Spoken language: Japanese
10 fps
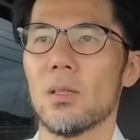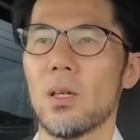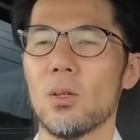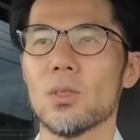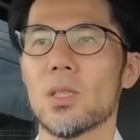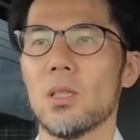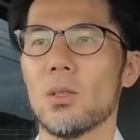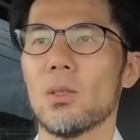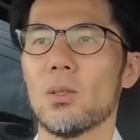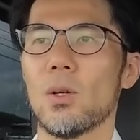結婚式
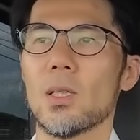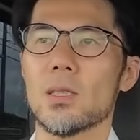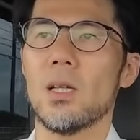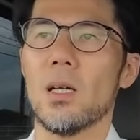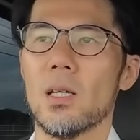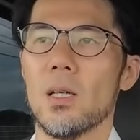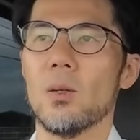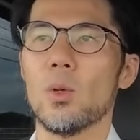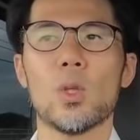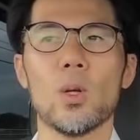とかでさ「
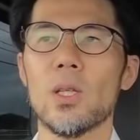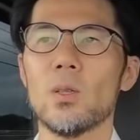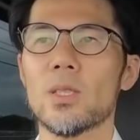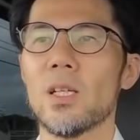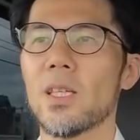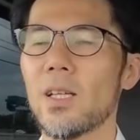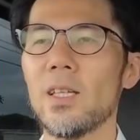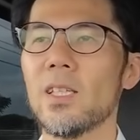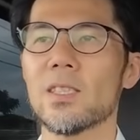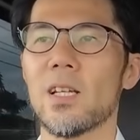もう撮り直しが効か
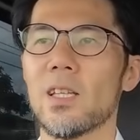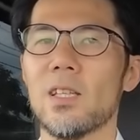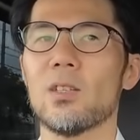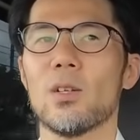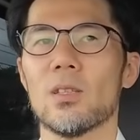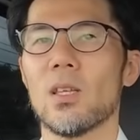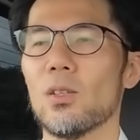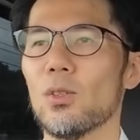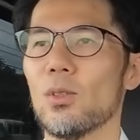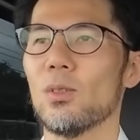ないですからね」とかって
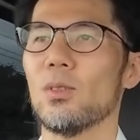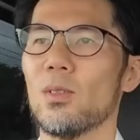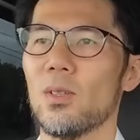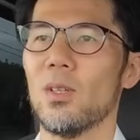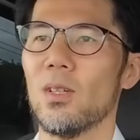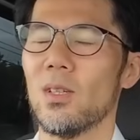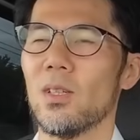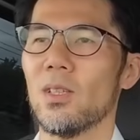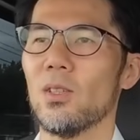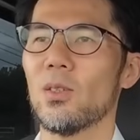言う
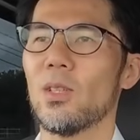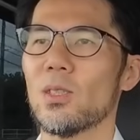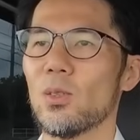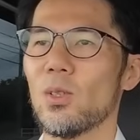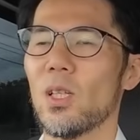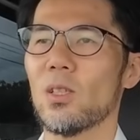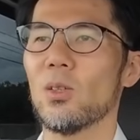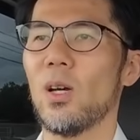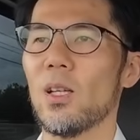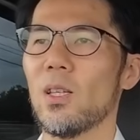言ってその何
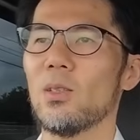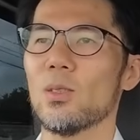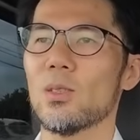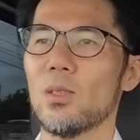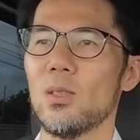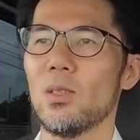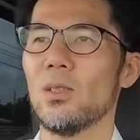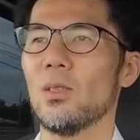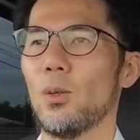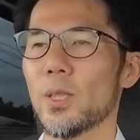て言うのアテンドす
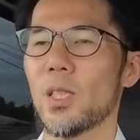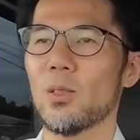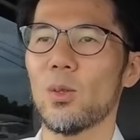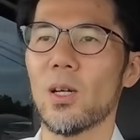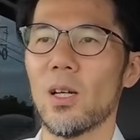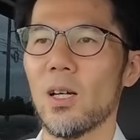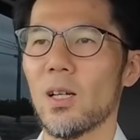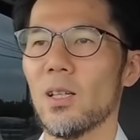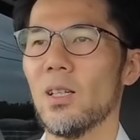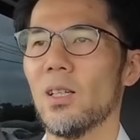るおばちゃんとか
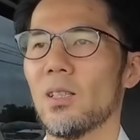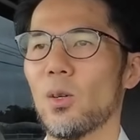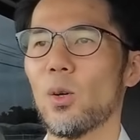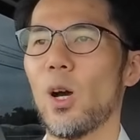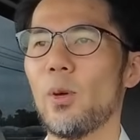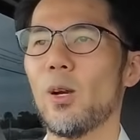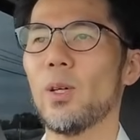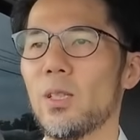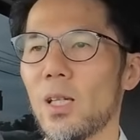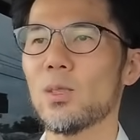がこう
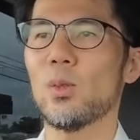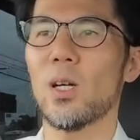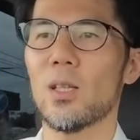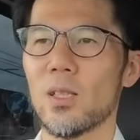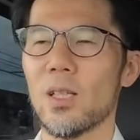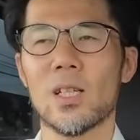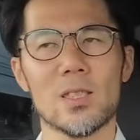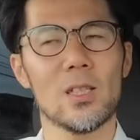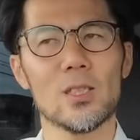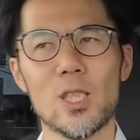カメラマンに圧をかけてなん
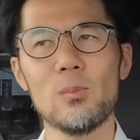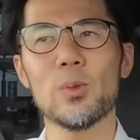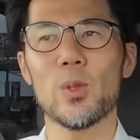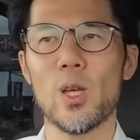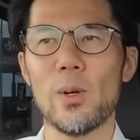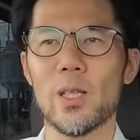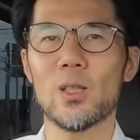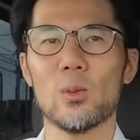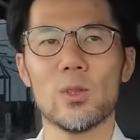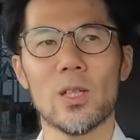か神父の手前
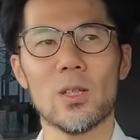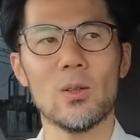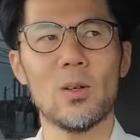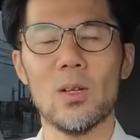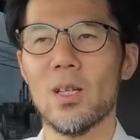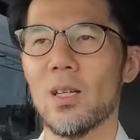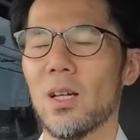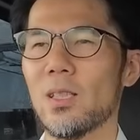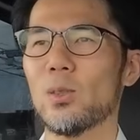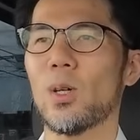だと思うんだけど
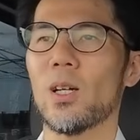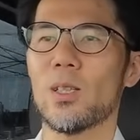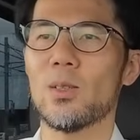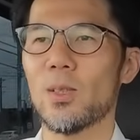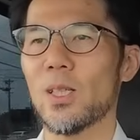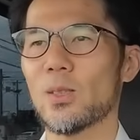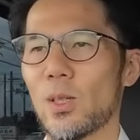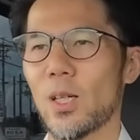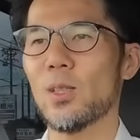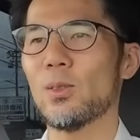圧をかけてくるやつ
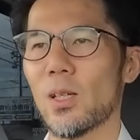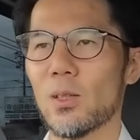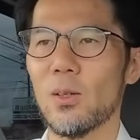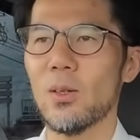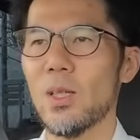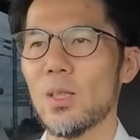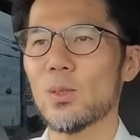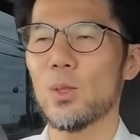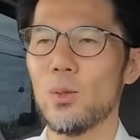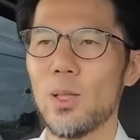とかがいるんだけど
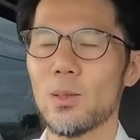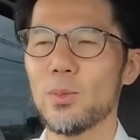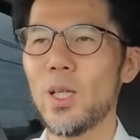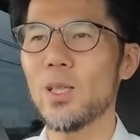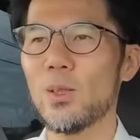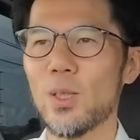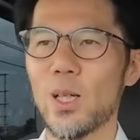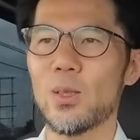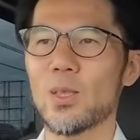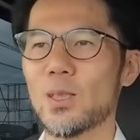それはブライダル以
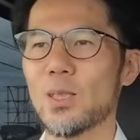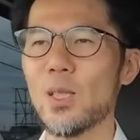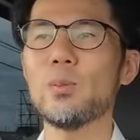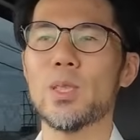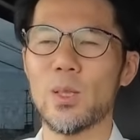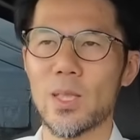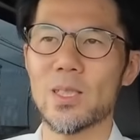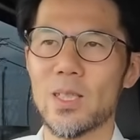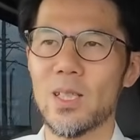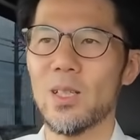外の撮影全部一緒で
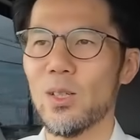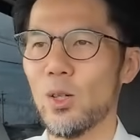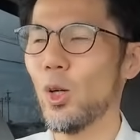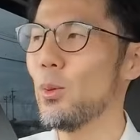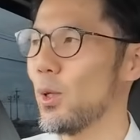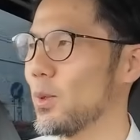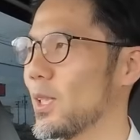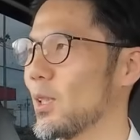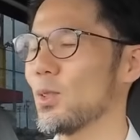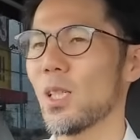すほぼほぼ
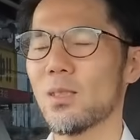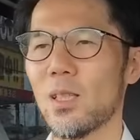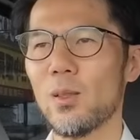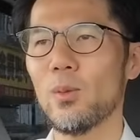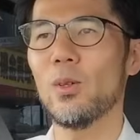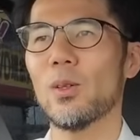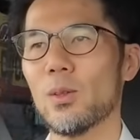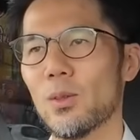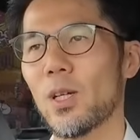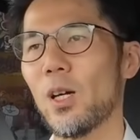何度撮影で
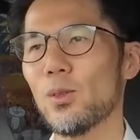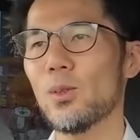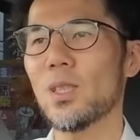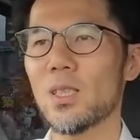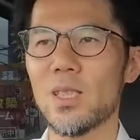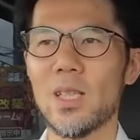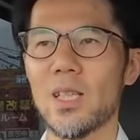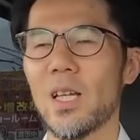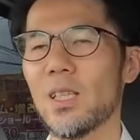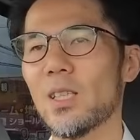も家族写真以
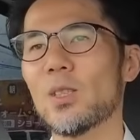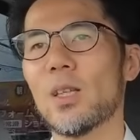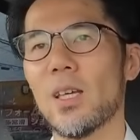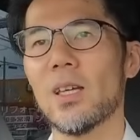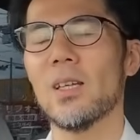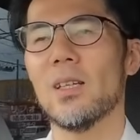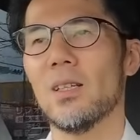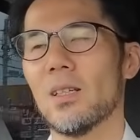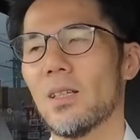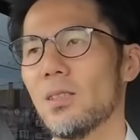外大体一緒だね
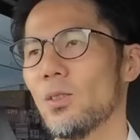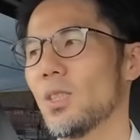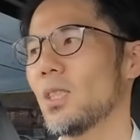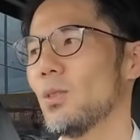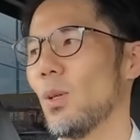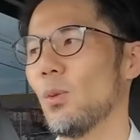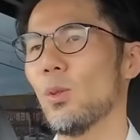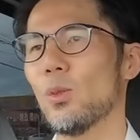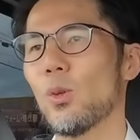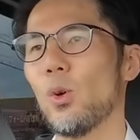家族写真はもう
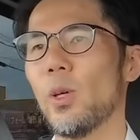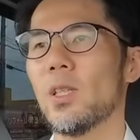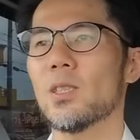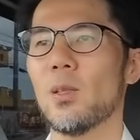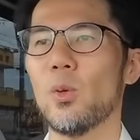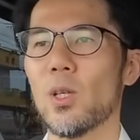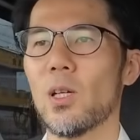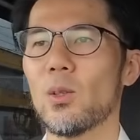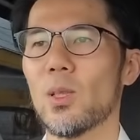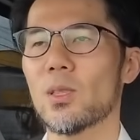本当ごめんなさいもう一
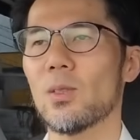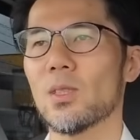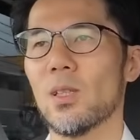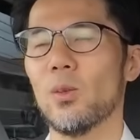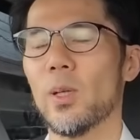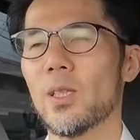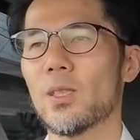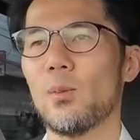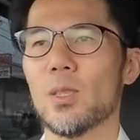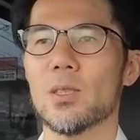回撮らせてくださいおまけ
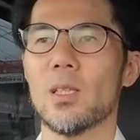つけます